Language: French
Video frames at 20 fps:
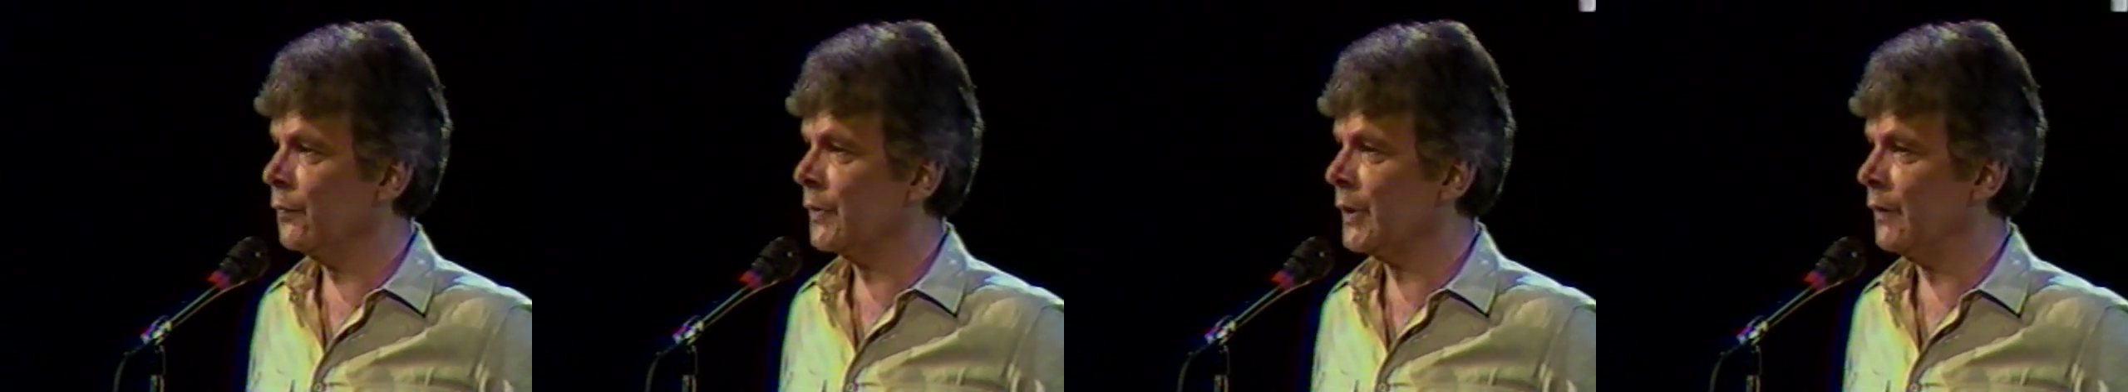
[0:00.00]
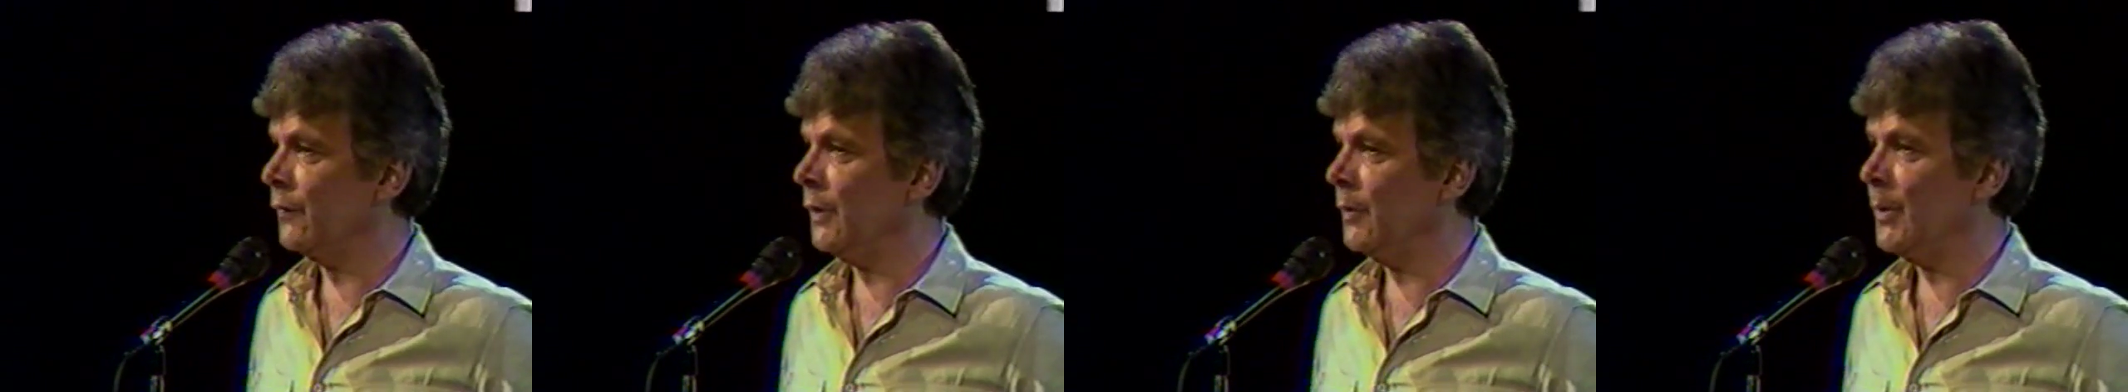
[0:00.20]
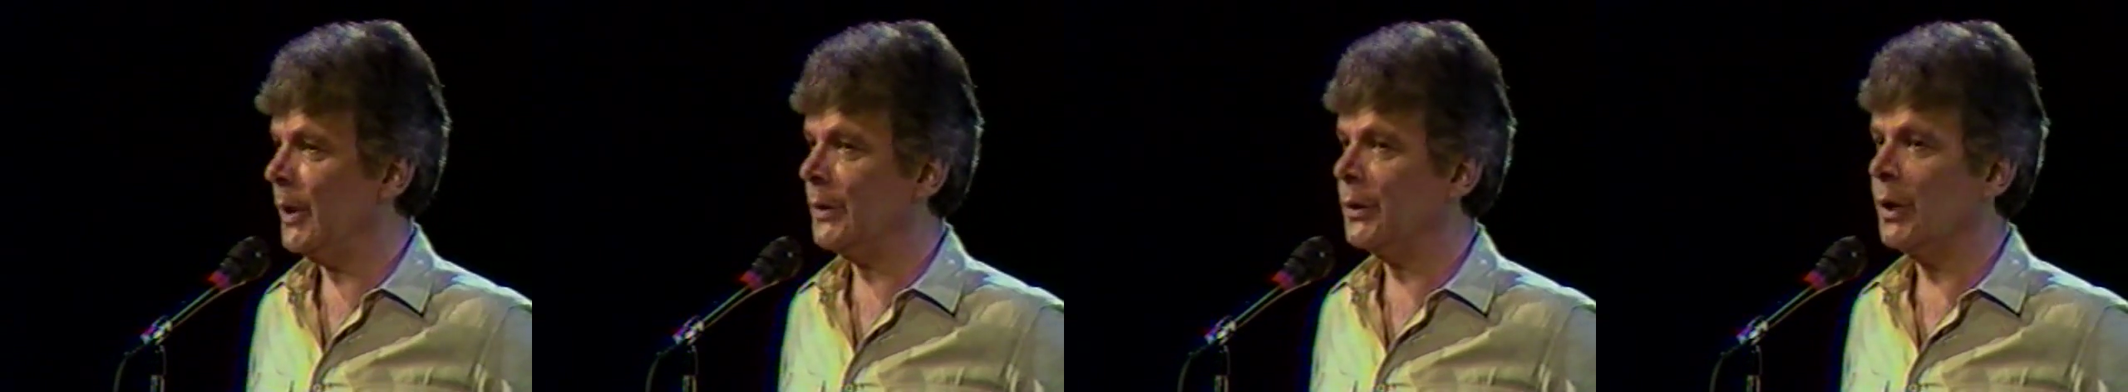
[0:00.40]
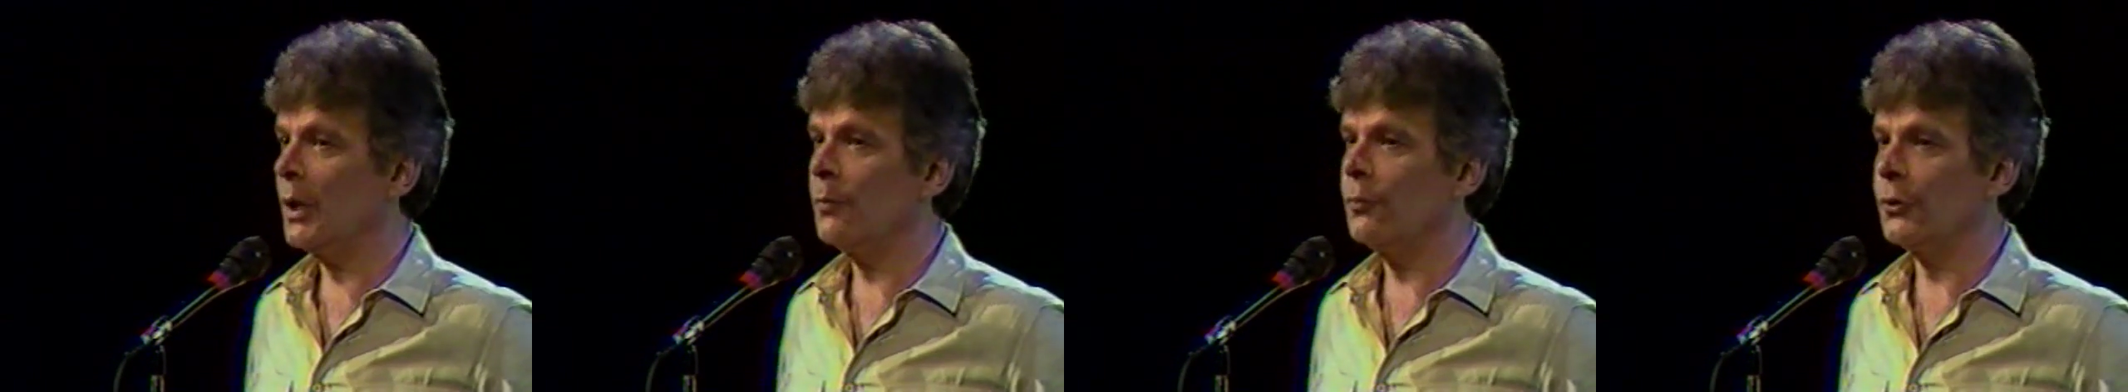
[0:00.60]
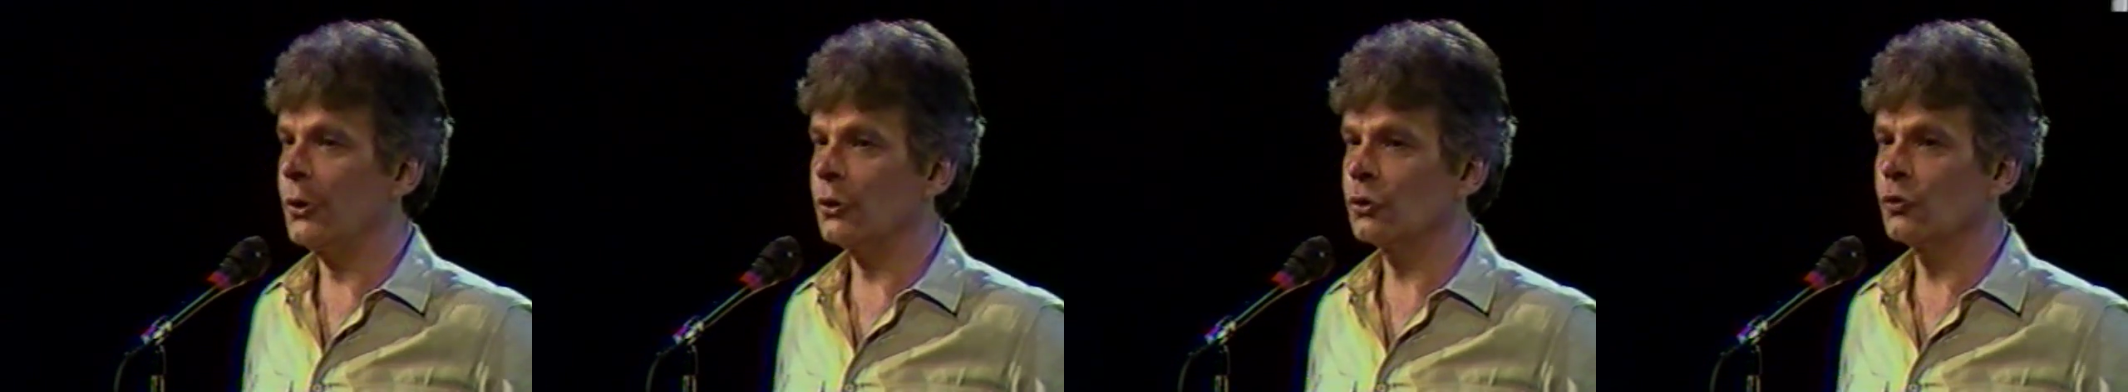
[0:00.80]
vous savez,
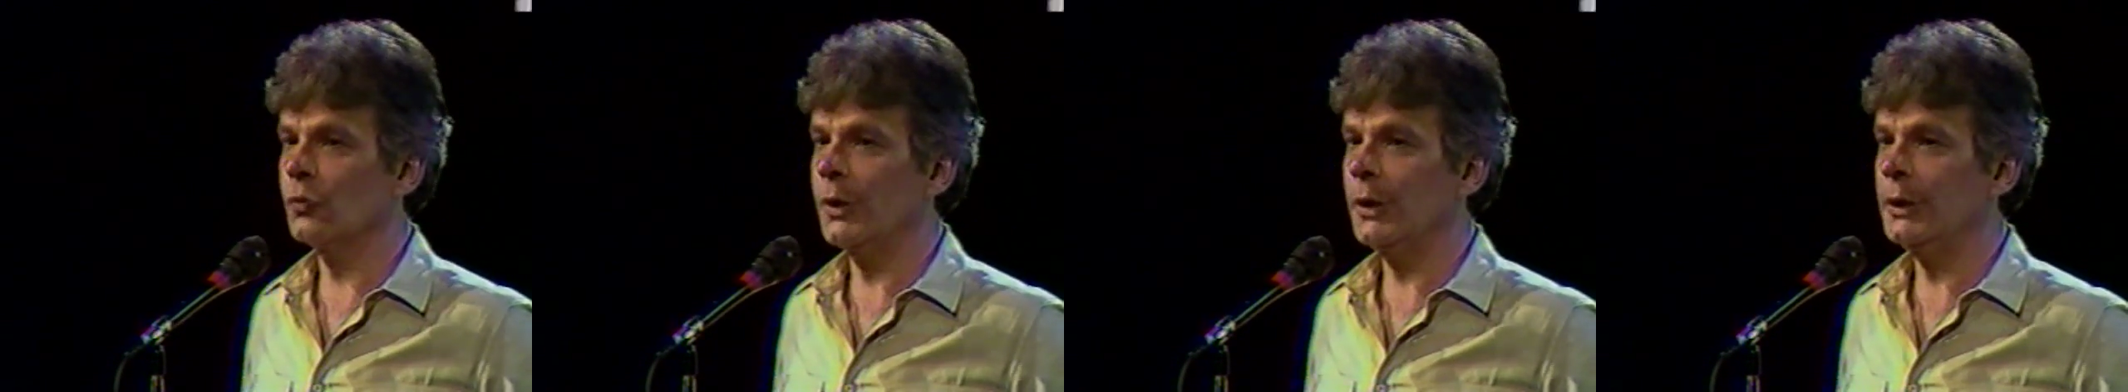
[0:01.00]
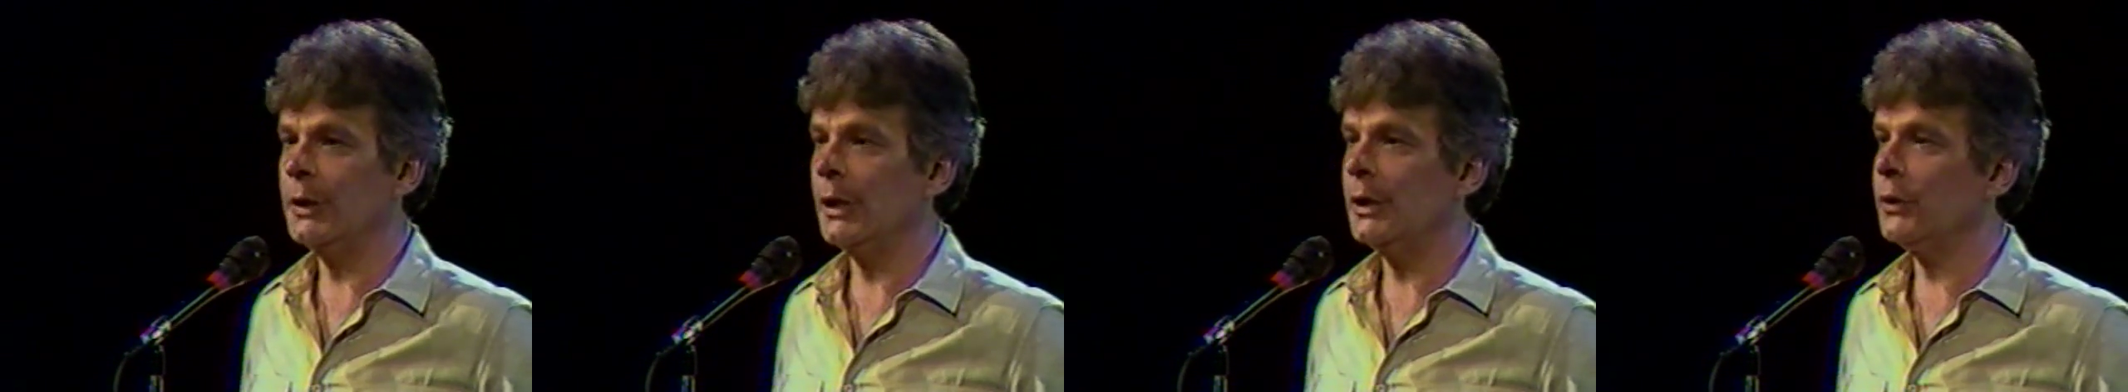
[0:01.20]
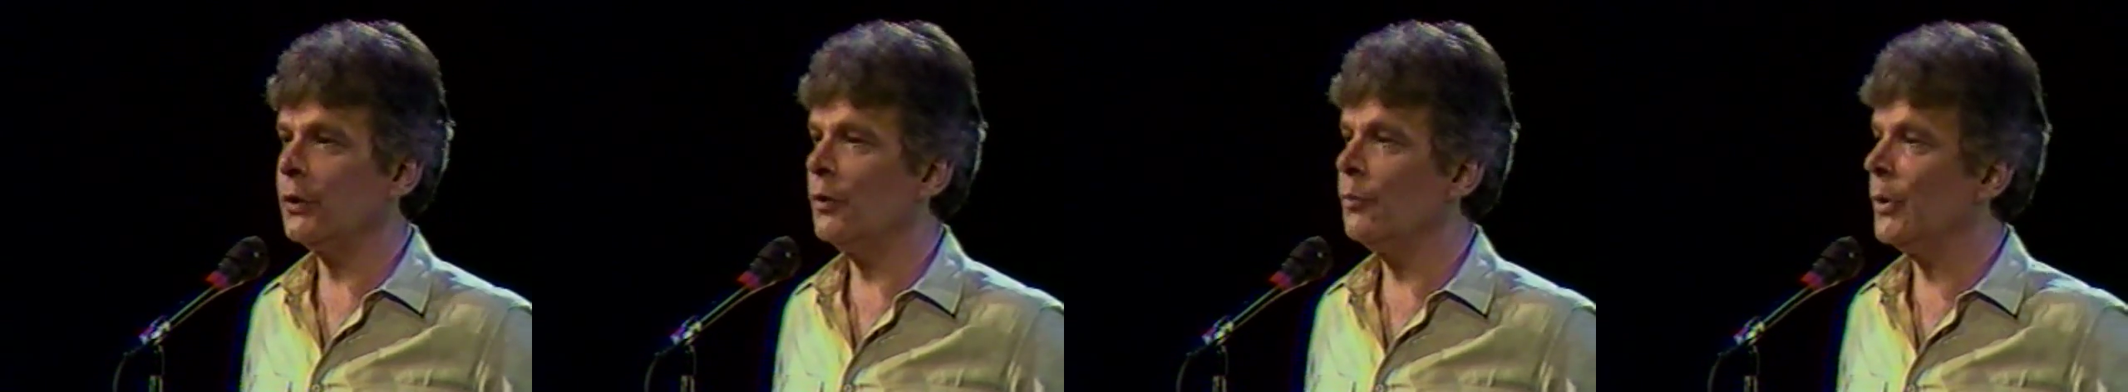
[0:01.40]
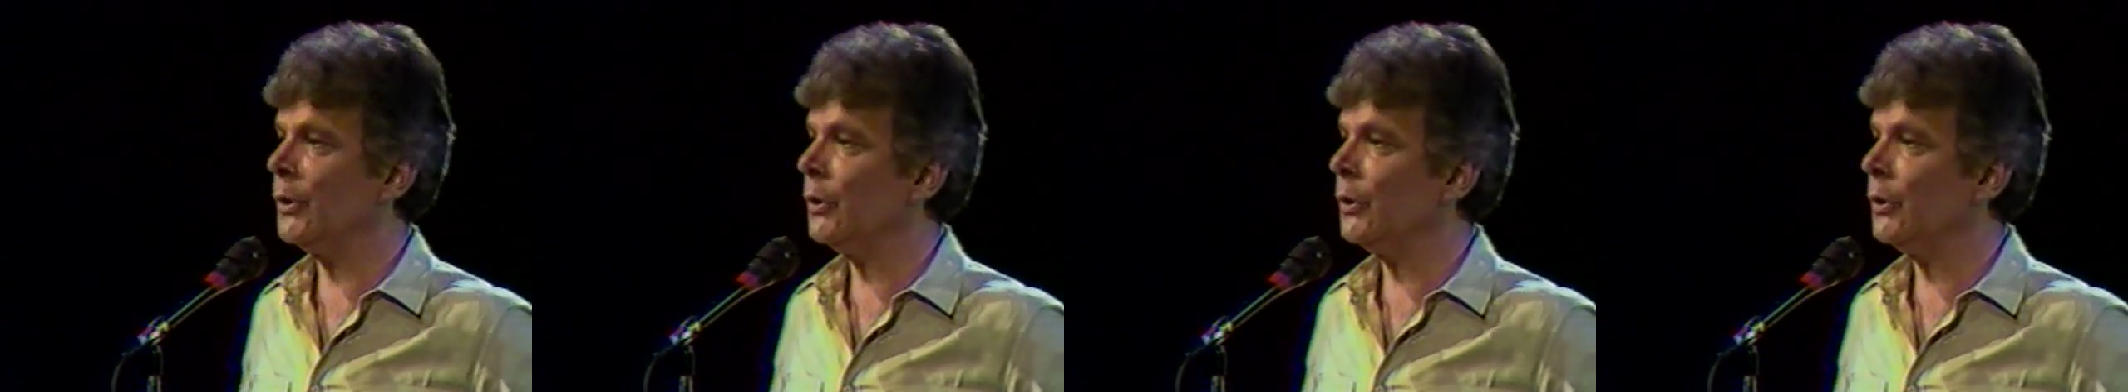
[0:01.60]
maintenant, pour rejoindre quelqu'un,